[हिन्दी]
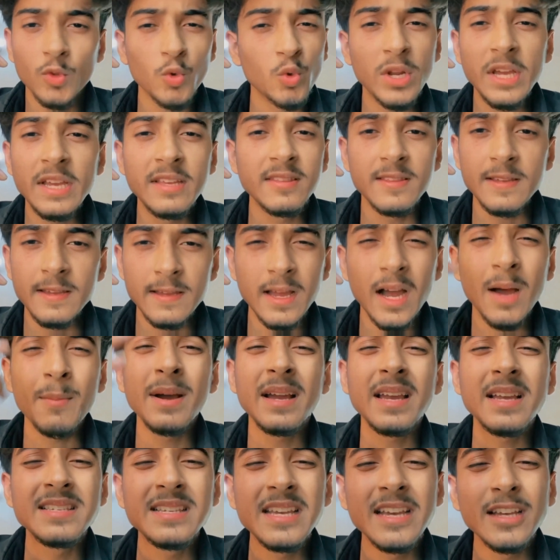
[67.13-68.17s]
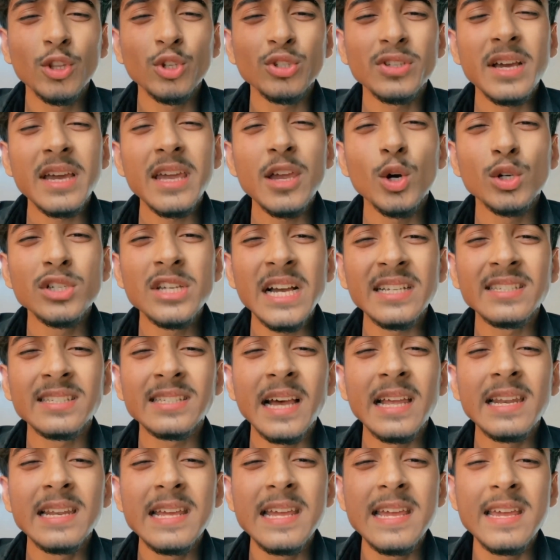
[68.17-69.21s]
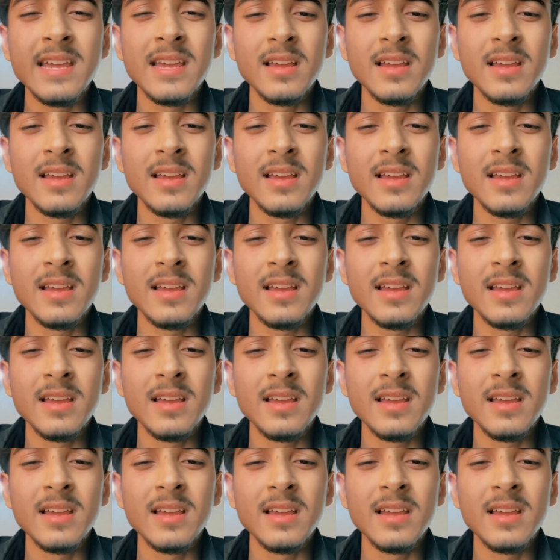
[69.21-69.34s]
तू नहीं थी अबे किसी की तो सगी हो जा साली